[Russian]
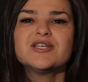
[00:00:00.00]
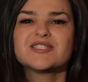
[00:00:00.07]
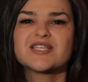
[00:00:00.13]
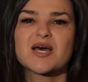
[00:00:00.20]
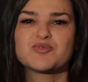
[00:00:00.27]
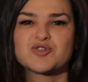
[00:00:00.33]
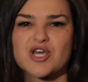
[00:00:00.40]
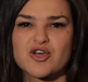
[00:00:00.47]

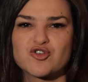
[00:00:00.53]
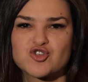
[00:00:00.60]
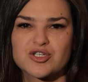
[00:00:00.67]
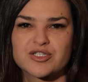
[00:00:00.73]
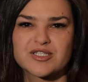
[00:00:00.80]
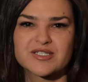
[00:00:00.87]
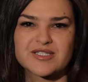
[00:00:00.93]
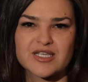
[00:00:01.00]

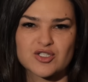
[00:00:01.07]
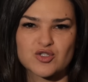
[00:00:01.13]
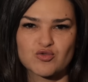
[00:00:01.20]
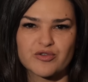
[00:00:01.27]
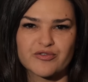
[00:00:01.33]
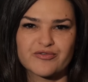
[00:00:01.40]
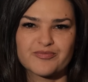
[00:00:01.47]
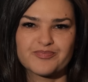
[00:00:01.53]
сообщающихся
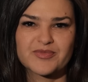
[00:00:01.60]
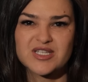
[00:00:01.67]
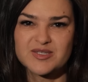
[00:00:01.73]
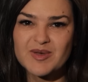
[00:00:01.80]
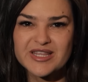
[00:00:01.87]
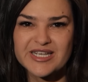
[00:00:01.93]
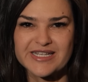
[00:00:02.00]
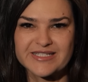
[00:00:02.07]
сосудов.
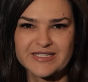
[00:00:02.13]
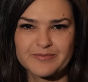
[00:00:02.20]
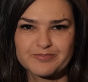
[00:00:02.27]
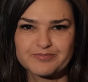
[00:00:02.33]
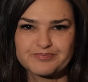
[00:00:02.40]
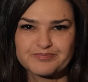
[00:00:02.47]
Смотрите.